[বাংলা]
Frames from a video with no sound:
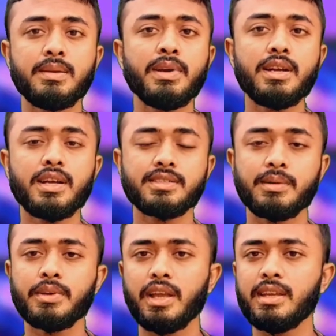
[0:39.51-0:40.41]
ইমেলটা আছে
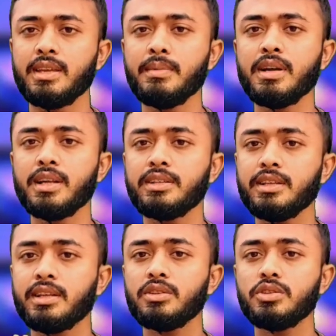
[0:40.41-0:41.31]
এবং এই ইমেলটা
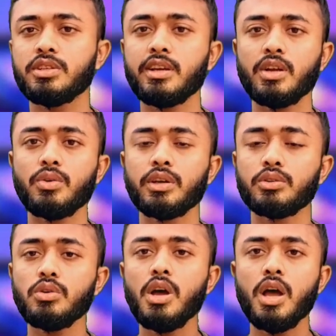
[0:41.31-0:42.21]
দিয়ে কিন্তু যে কেউ
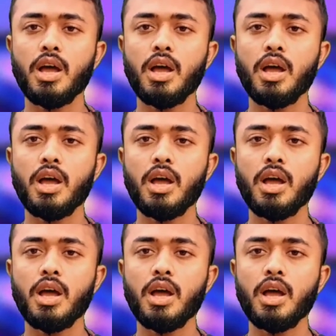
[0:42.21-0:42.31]
কিন্তু